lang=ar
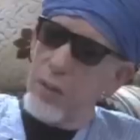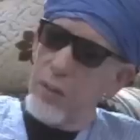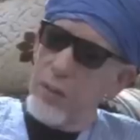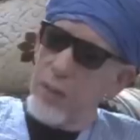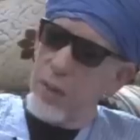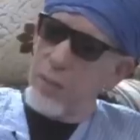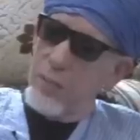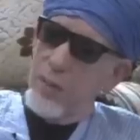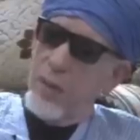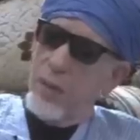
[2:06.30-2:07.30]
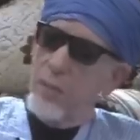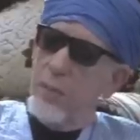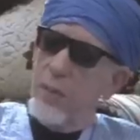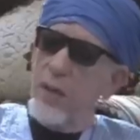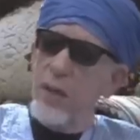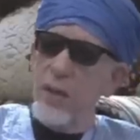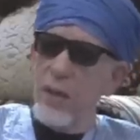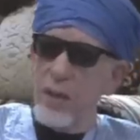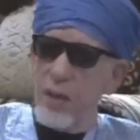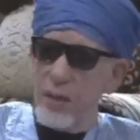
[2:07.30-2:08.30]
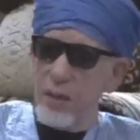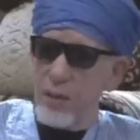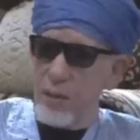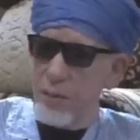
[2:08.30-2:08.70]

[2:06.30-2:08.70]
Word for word: عليه وسلم من خلال هذا الحديث